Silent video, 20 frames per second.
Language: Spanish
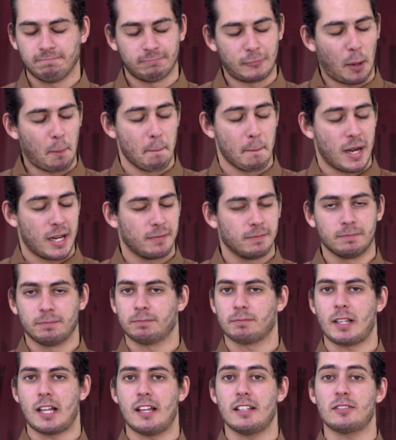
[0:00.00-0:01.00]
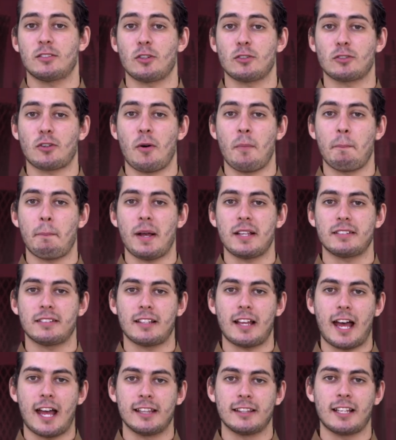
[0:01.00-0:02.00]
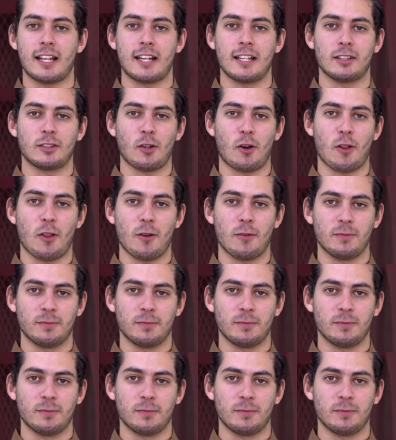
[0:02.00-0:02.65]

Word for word: Nombre, estos compas andan en todo.